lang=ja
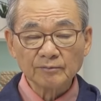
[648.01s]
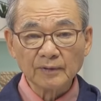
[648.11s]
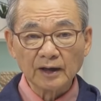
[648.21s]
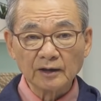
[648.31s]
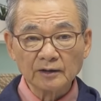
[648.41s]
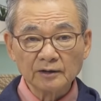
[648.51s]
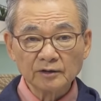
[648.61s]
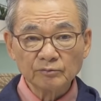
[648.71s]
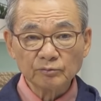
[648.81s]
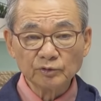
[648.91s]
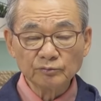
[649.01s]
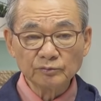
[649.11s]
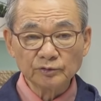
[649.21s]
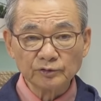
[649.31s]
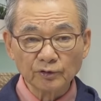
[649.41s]
まあ
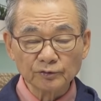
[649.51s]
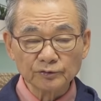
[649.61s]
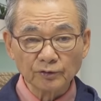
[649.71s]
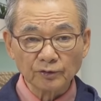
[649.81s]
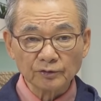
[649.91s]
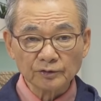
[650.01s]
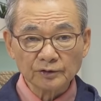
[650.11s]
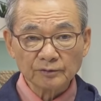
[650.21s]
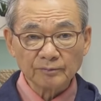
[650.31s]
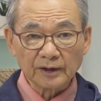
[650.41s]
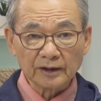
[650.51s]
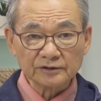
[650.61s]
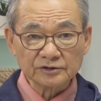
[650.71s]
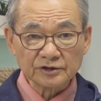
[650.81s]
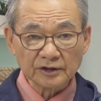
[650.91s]
文武両道、まあ、
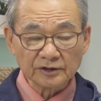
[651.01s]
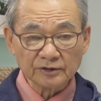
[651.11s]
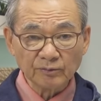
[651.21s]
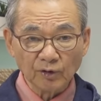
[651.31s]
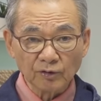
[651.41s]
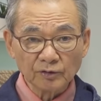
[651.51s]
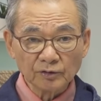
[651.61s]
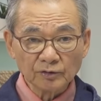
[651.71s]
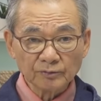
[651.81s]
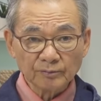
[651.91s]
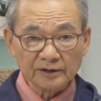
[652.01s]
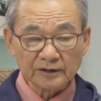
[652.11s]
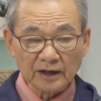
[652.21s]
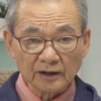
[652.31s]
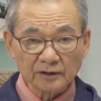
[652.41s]
知的にもま
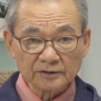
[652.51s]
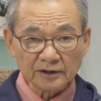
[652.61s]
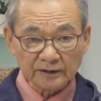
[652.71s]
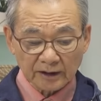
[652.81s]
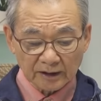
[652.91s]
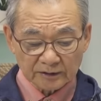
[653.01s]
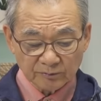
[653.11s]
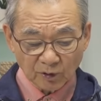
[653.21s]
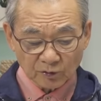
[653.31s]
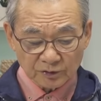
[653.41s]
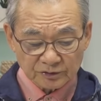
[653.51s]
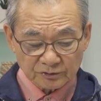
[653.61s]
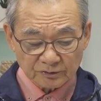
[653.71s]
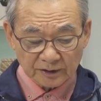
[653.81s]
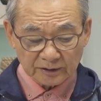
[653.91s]
た戦いにも
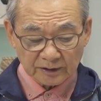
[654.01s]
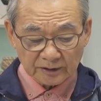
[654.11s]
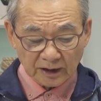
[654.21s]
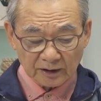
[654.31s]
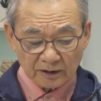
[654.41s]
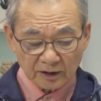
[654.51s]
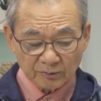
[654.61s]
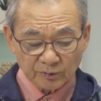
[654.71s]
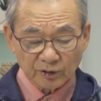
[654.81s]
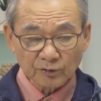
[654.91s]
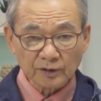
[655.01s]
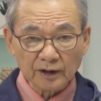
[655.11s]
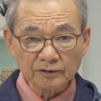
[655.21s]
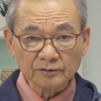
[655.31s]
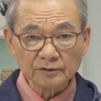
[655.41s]
優れていた魅力
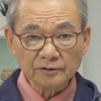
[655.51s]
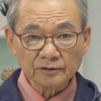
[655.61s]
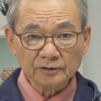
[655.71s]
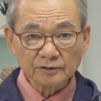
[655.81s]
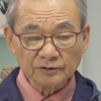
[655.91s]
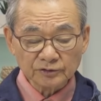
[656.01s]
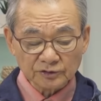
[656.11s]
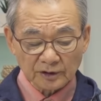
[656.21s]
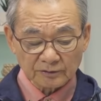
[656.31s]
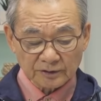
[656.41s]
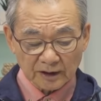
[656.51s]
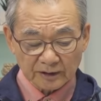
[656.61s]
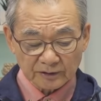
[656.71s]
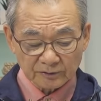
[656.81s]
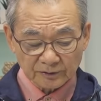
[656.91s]
ある由緒ある家
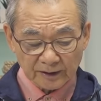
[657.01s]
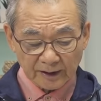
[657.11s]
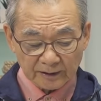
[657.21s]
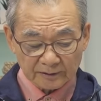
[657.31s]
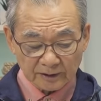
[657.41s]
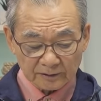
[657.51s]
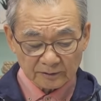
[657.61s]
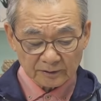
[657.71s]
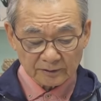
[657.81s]
系の出であった。